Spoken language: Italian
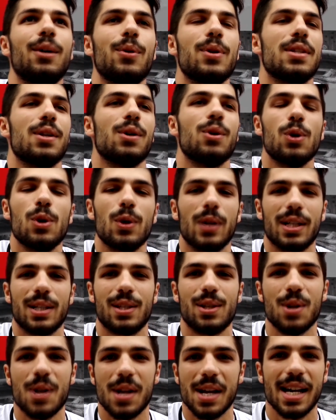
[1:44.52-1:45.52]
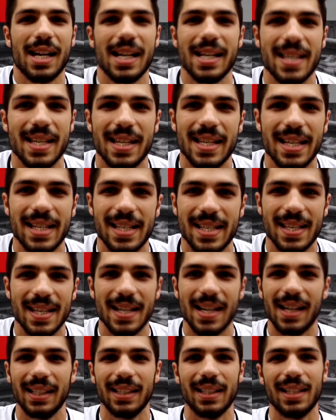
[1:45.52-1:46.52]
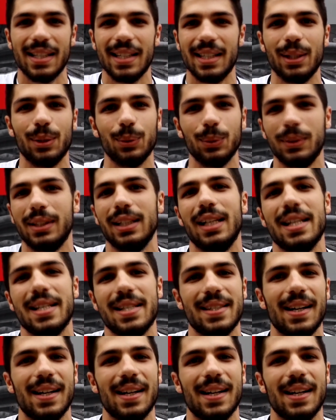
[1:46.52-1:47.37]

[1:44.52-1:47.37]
questa, colorazione caratteristica di, di tutte le